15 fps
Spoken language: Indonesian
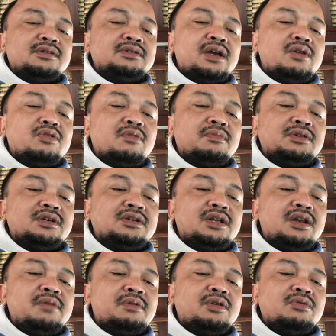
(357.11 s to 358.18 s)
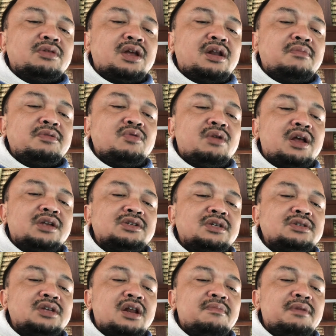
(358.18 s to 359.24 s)
saya untuk mencicil 5 juta dan menjual aset
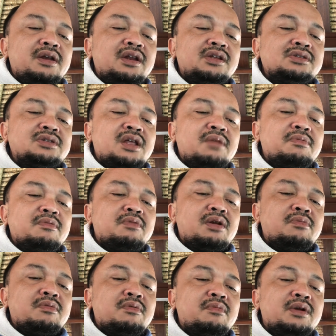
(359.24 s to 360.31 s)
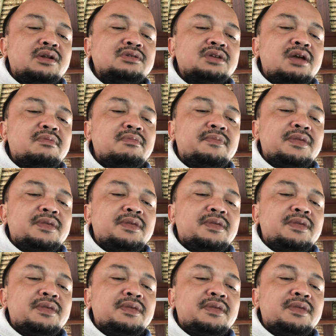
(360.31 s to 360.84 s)
secara mandiri sekali permohonan permohonan saya